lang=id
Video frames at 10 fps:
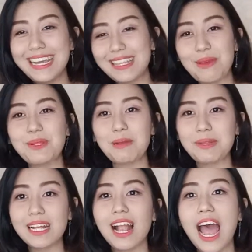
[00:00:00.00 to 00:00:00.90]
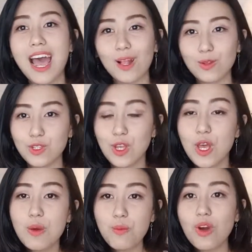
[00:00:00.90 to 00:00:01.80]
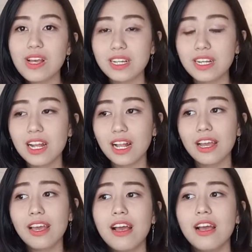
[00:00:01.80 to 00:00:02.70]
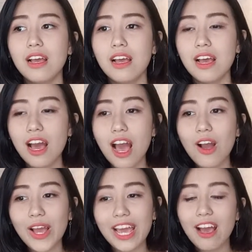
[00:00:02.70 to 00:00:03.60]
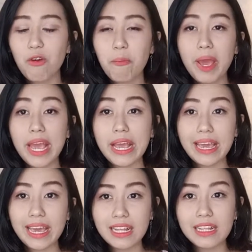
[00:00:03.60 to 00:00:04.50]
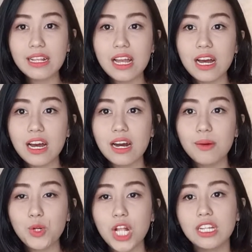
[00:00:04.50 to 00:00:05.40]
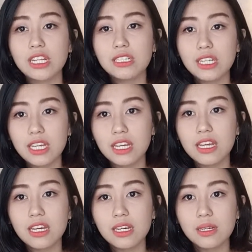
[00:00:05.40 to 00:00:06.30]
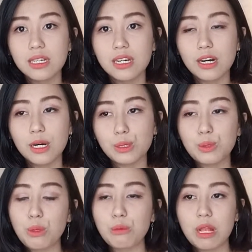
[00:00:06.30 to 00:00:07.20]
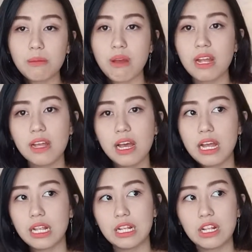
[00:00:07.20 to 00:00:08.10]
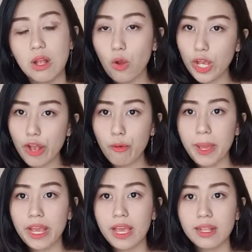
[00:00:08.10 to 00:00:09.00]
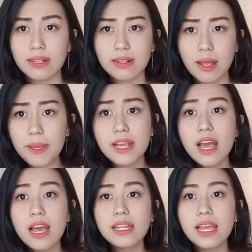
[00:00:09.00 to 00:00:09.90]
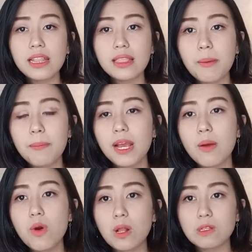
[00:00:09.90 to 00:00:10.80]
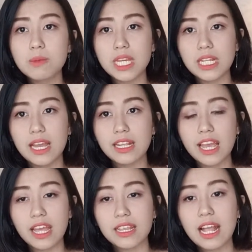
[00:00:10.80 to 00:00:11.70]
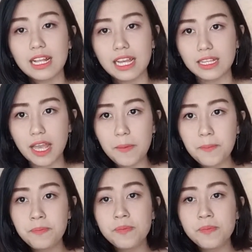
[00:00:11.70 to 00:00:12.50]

niat yang benar-benar harus bukan sekedar kayak oke okay, aku pengen uh, bulan ini uh, turun berat badan oke okay, aku pengen tapi enggak niat tapi kamu harus bikin niat kayak targetnya